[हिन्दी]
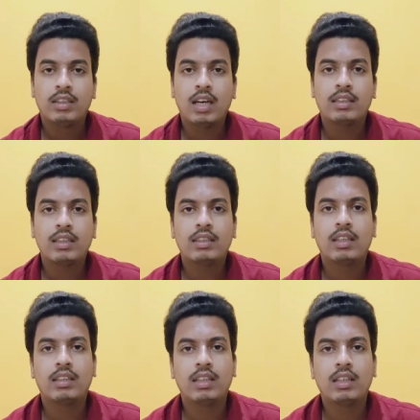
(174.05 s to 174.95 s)
क्या क्या
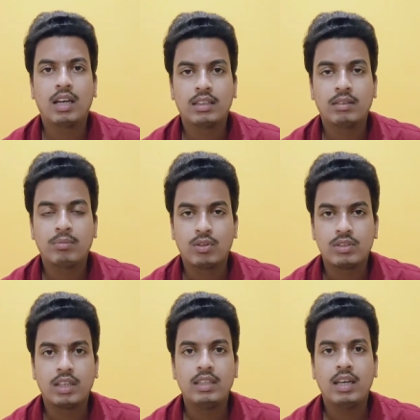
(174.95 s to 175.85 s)
करके कहाँ तक
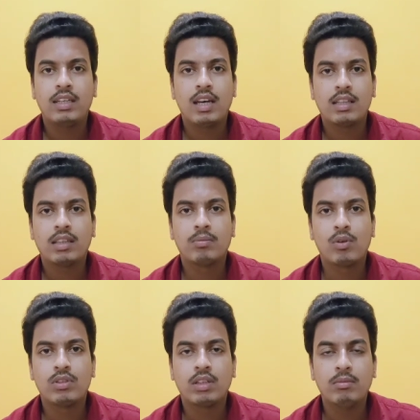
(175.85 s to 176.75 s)
पहुँचे हैं या यहाँ तक
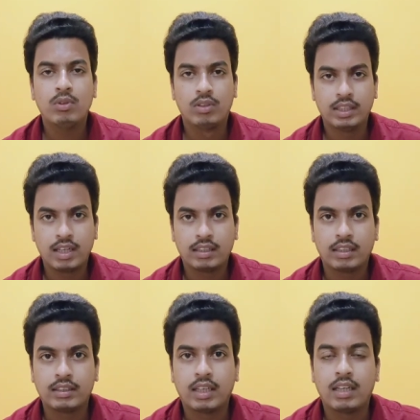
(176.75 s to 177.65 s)
पहुँचने में उन्होंने क्या
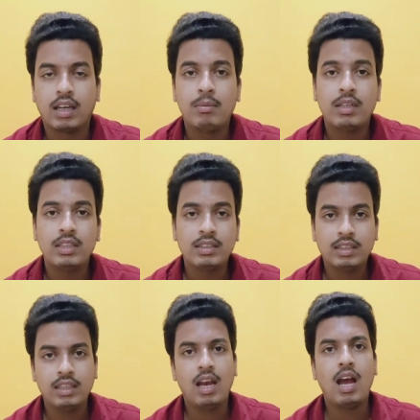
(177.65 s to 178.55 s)
क्या किया है अब
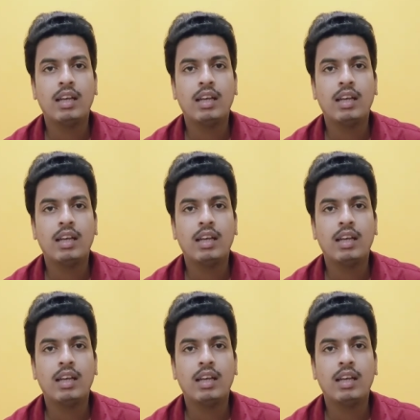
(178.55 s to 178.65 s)
इसके